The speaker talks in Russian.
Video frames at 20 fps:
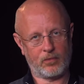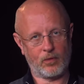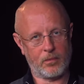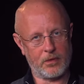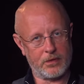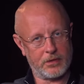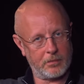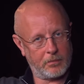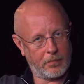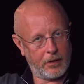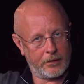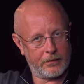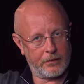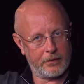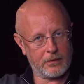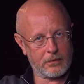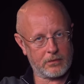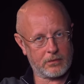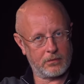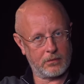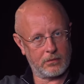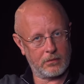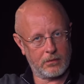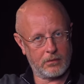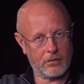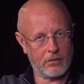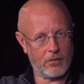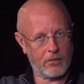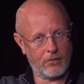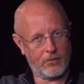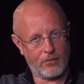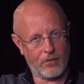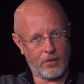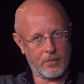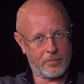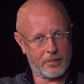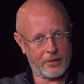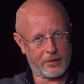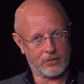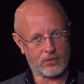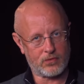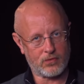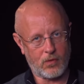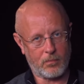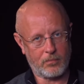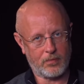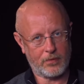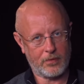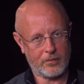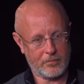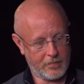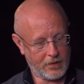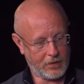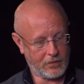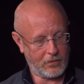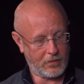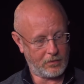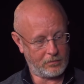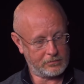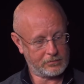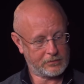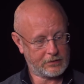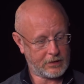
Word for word: помощь и поддержку в опершоп бегом.